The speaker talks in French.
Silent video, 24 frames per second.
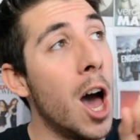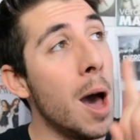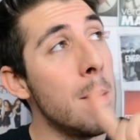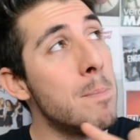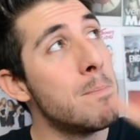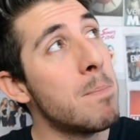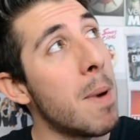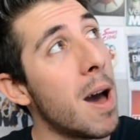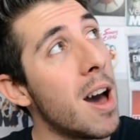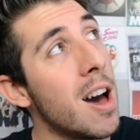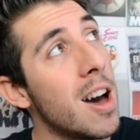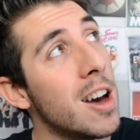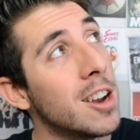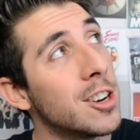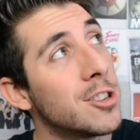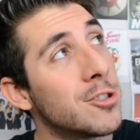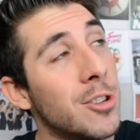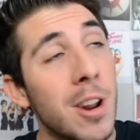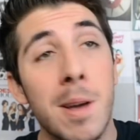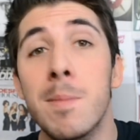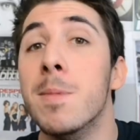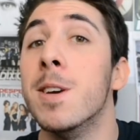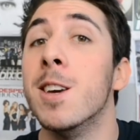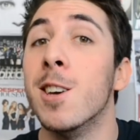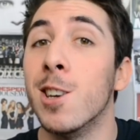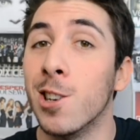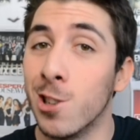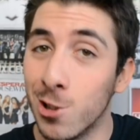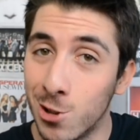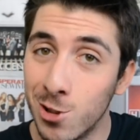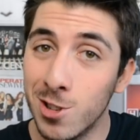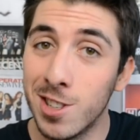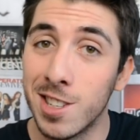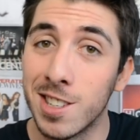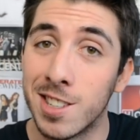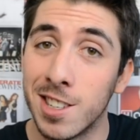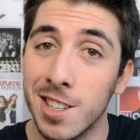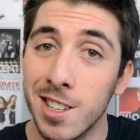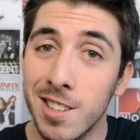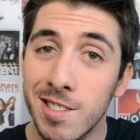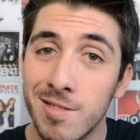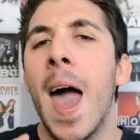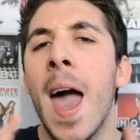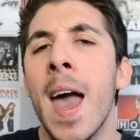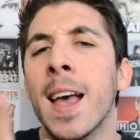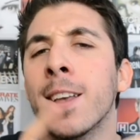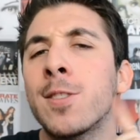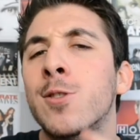hop, ah, je te la mets juste ici.
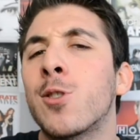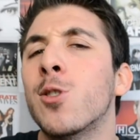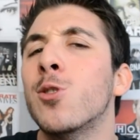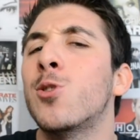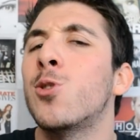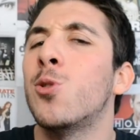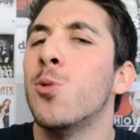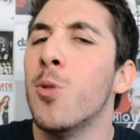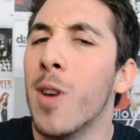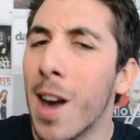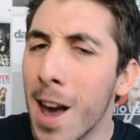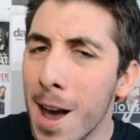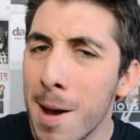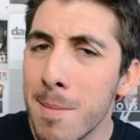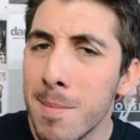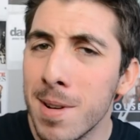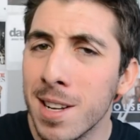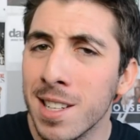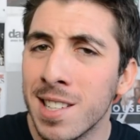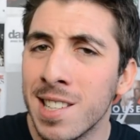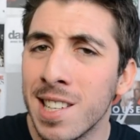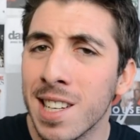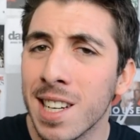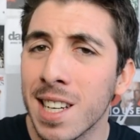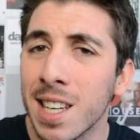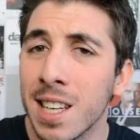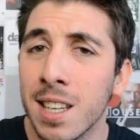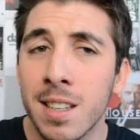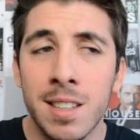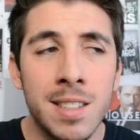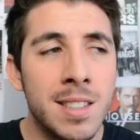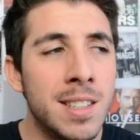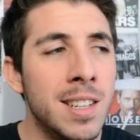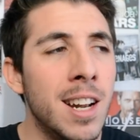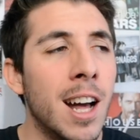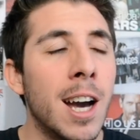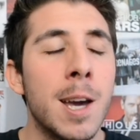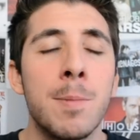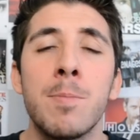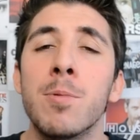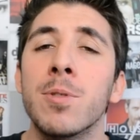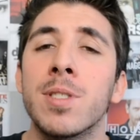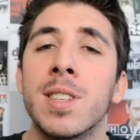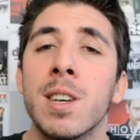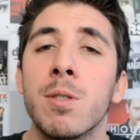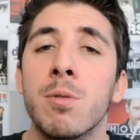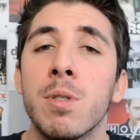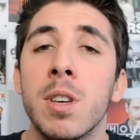Est-ce que tu aimes les séries Si la
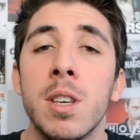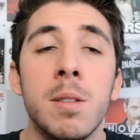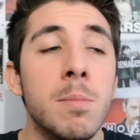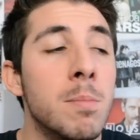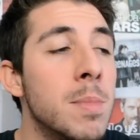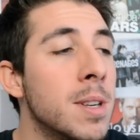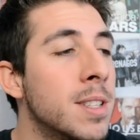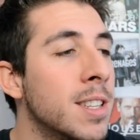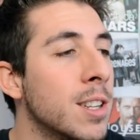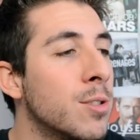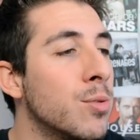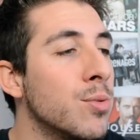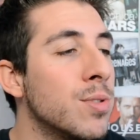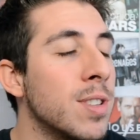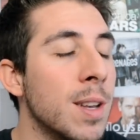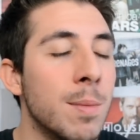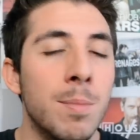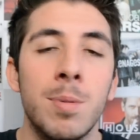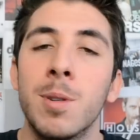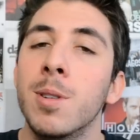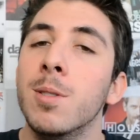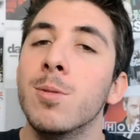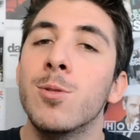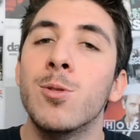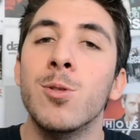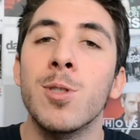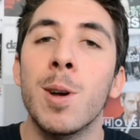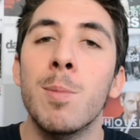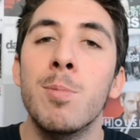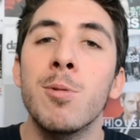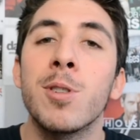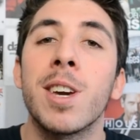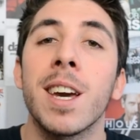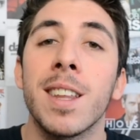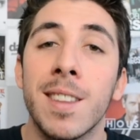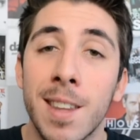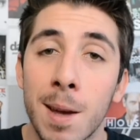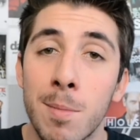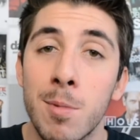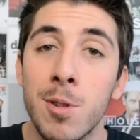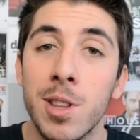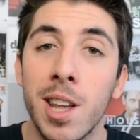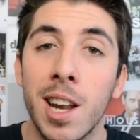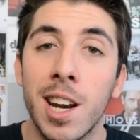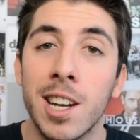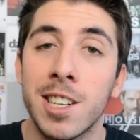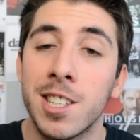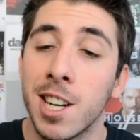réponse est oui, ben c'est tout simple. Tu n'as plus qu'à
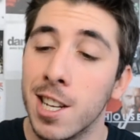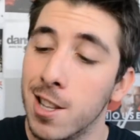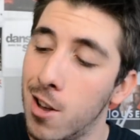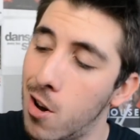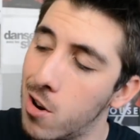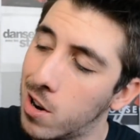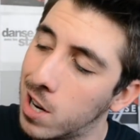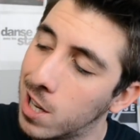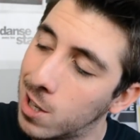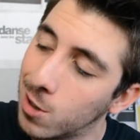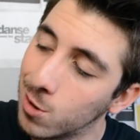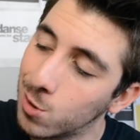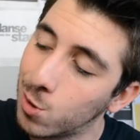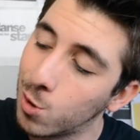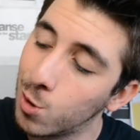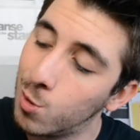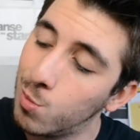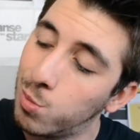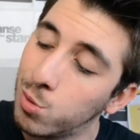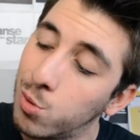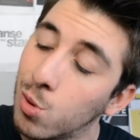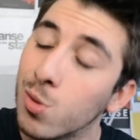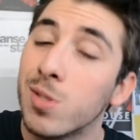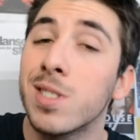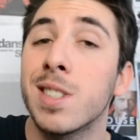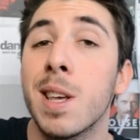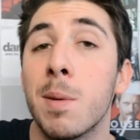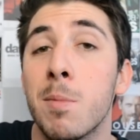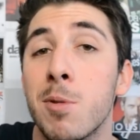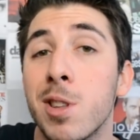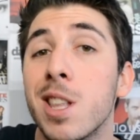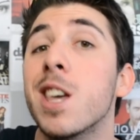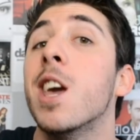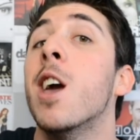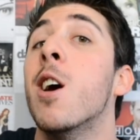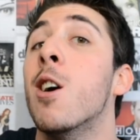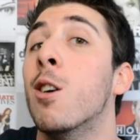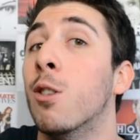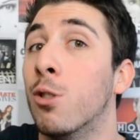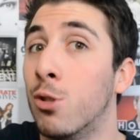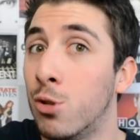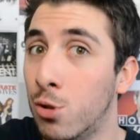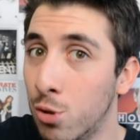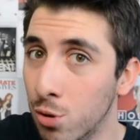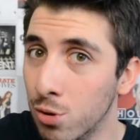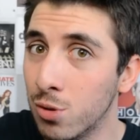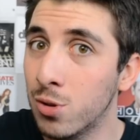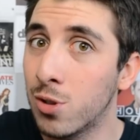t'abonner à la chaîne en cliquant sur le bouton s'abonner
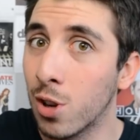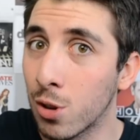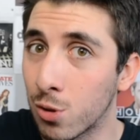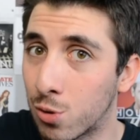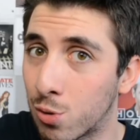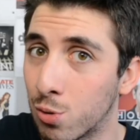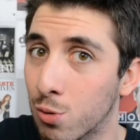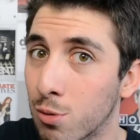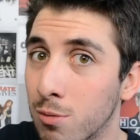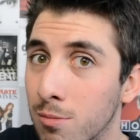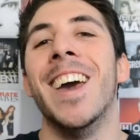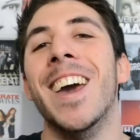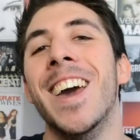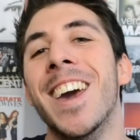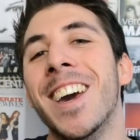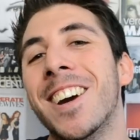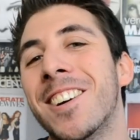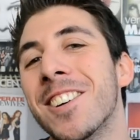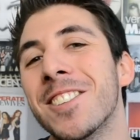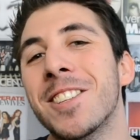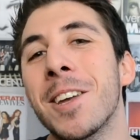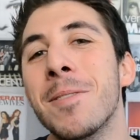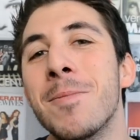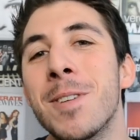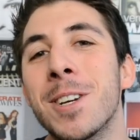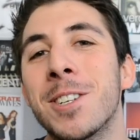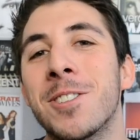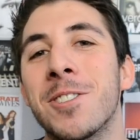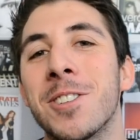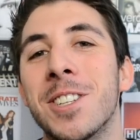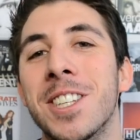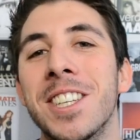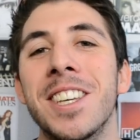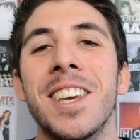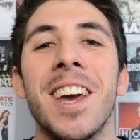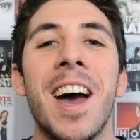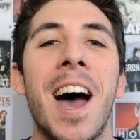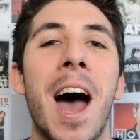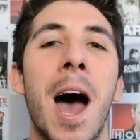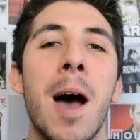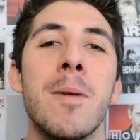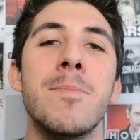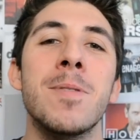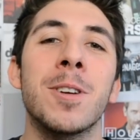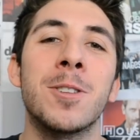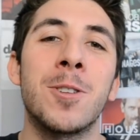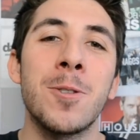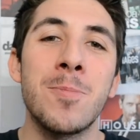juste en dessous. Et quant à moi, je te dis
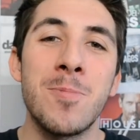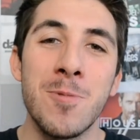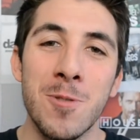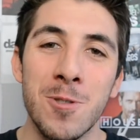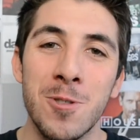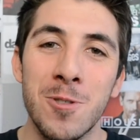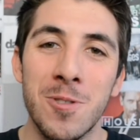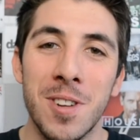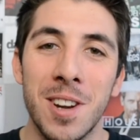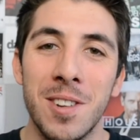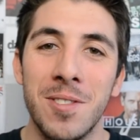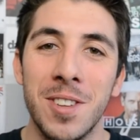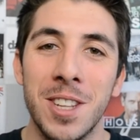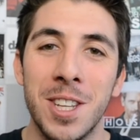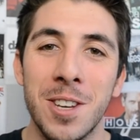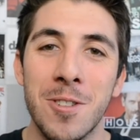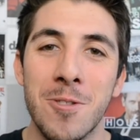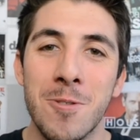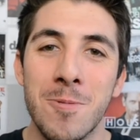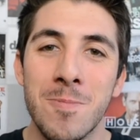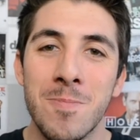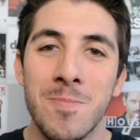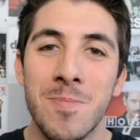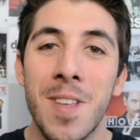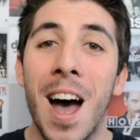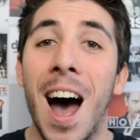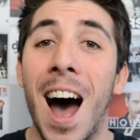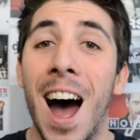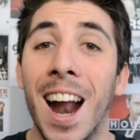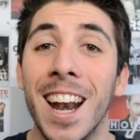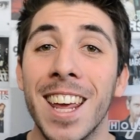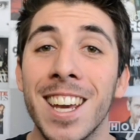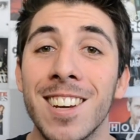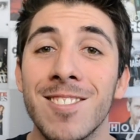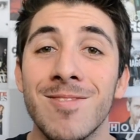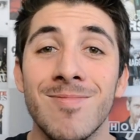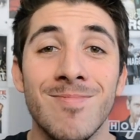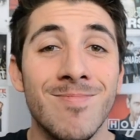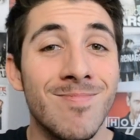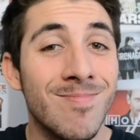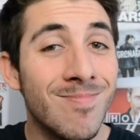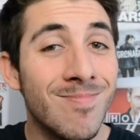à bientôt pour une nouvelle vidéo. Allez,